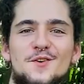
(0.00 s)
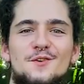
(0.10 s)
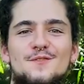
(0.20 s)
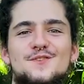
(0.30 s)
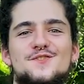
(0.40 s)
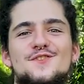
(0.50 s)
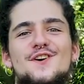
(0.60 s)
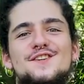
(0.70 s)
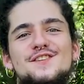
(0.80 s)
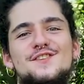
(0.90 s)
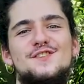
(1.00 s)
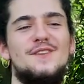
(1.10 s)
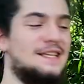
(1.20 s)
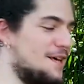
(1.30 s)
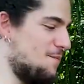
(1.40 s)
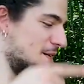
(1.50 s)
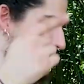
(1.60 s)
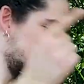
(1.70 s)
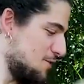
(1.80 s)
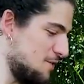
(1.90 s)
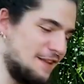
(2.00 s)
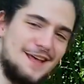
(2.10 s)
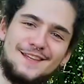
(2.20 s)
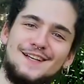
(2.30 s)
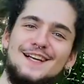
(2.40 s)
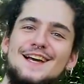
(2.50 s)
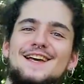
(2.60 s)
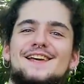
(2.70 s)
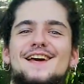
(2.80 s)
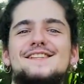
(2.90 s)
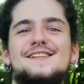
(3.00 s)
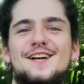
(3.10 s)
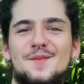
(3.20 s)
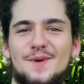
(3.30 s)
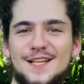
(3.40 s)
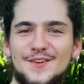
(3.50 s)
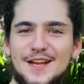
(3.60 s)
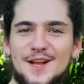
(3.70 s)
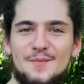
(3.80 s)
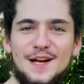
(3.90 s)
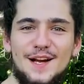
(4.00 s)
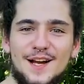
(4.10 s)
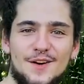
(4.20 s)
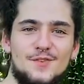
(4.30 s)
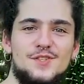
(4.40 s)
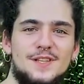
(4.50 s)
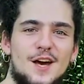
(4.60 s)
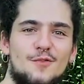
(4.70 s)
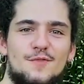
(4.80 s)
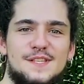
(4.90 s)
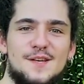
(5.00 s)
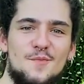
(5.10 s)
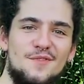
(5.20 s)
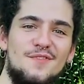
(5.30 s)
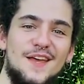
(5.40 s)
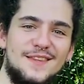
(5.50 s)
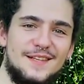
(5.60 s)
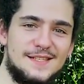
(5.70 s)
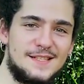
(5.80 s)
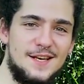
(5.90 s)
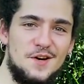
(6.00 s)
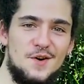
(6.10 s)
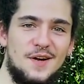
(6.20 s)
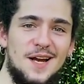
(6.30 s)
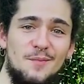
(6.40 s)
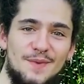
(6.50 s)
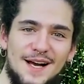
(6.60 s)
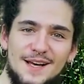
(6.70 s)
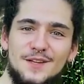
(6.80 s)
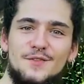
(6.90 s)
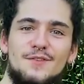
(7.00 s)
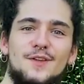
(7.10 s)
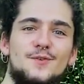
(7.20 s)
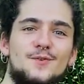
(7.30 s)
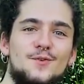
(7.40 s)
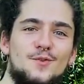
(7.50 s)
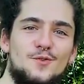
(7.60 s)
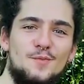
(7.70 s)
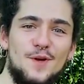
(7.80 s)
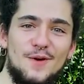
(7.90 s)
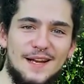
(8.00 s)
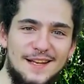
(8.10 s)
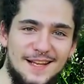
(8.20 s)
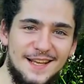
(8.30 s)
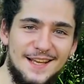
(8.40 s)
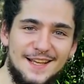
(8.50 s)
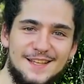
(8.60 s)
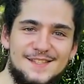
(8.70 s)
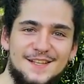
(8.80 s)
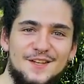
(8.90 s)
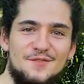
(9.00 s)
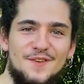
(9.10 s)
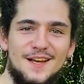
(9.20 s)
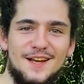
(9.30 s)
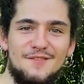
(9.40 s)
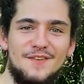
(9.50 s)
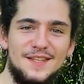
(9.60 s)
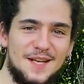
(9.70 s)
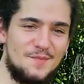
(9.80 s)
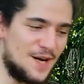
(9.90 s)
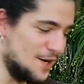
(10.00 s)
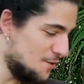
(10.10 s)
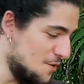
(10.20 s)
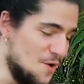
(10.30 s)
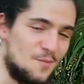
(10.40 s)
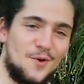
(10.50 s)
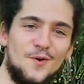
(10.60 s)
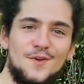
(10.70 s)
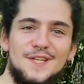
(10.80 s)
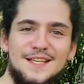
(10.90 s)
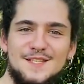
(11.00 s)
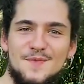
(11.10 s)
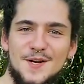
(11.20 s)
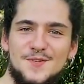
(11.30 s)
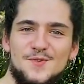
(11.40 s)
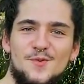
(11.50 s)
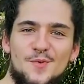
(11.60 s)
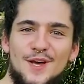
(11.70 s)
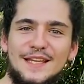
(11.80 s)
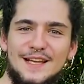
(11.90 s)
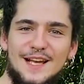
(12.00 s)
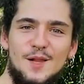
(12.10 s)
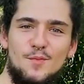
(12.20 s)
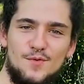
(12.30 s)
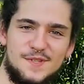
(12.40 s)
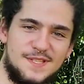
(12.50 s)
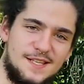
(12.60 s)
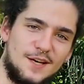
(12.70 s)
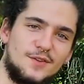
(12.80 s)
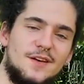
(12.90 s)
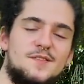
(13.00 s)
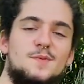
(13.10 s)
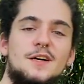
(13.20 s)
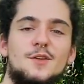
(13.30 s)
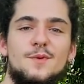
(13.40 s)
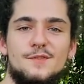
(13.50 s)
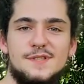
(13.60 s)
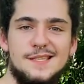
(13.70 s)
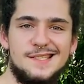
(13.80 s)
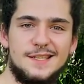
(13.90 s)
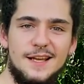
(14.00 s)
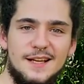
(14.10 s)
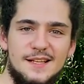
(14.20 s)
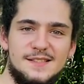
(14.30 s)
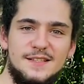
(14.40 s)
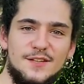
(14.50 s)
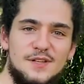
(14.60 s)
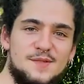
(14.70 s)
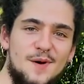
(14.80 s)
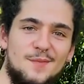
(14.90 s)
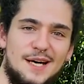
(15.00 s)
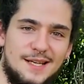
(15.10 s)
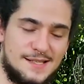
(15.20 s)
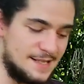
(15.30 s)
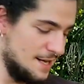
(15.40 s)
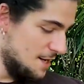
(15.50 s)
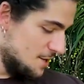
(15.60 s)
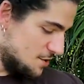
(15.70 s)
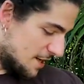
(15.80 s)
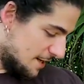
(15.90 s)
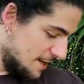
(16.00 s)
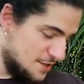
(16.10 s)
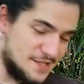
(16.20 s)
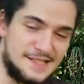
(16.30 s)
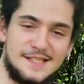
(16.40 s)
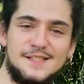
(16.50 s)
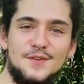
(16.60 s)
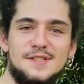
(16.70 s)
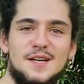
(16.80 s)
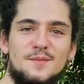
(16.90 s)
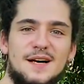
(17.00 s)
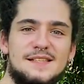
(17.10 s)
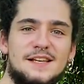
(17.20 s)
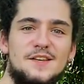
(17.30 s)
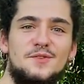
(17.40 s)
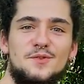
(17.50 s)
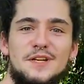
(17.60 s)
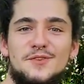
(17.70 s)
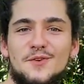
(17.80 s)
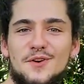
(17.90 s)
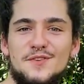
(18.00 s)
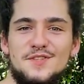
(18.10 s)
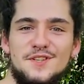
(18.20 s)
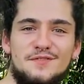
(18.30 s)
No vídeo de hoje a gente vai ter a presença do Tender, que é esse gambá da orelha branca, um de Delphis albiventris. Gambá vem do tupi-guarani, que significa ventre aberto, por conta desse marsúpio aí, daquela bolsinha que eu estava explicando para vocês, que tem aquelas glândulas mamárias já que a gestação dos gambás aí dura em torno de